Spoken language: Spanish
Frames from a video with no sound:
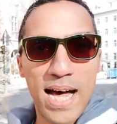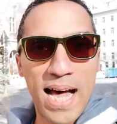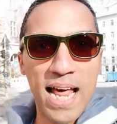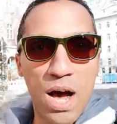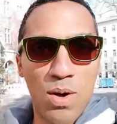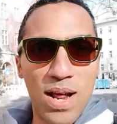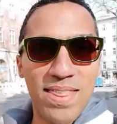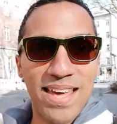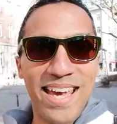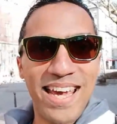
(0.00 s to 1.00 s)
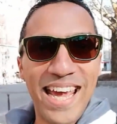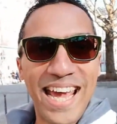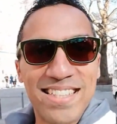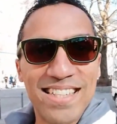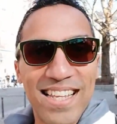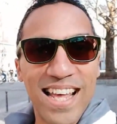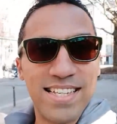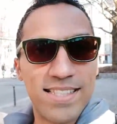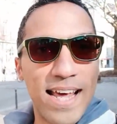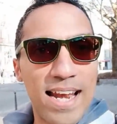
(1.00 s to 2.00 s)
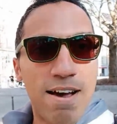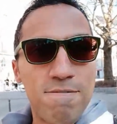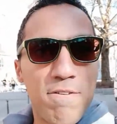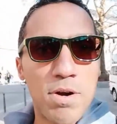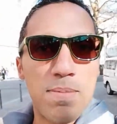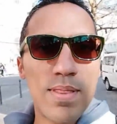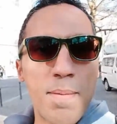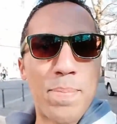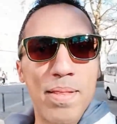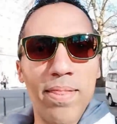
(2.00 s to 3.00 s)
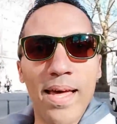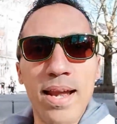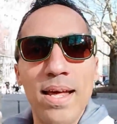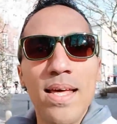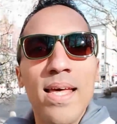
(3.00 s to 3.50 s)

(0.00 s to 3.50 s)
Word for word: a la hora de estandarizar la forma de aprender